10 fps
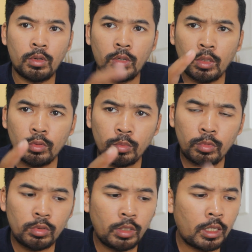Oke untuk
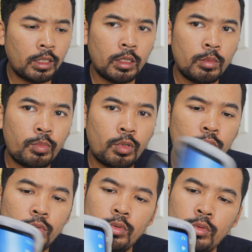menggunakan
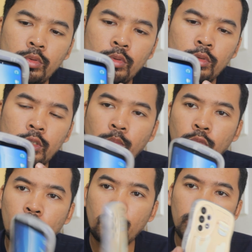handphone
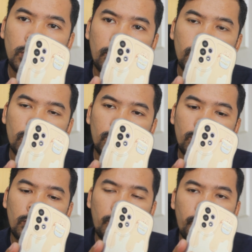Samsung nih,
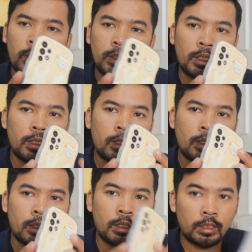Samsung apa nih ya?
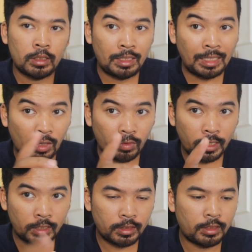Ini nggak
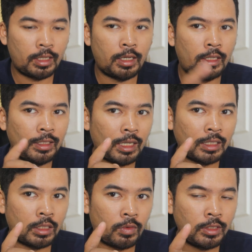connect. Nah ini saya
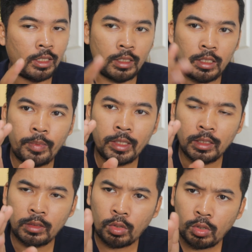kasih tahu aja. ya. Jadi
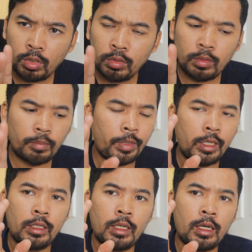beda drone,
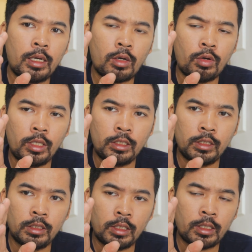beda
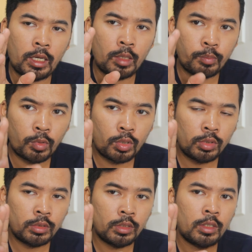koneksinya ke
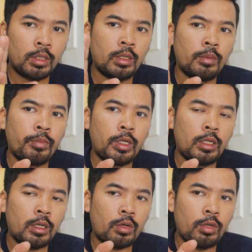handphone,
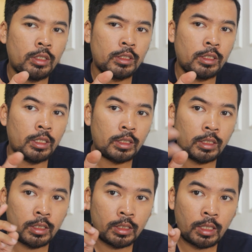beda koneksinya
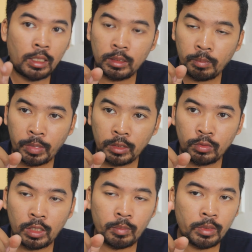ke lain tempat
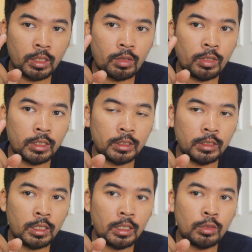juga beda koneksinya.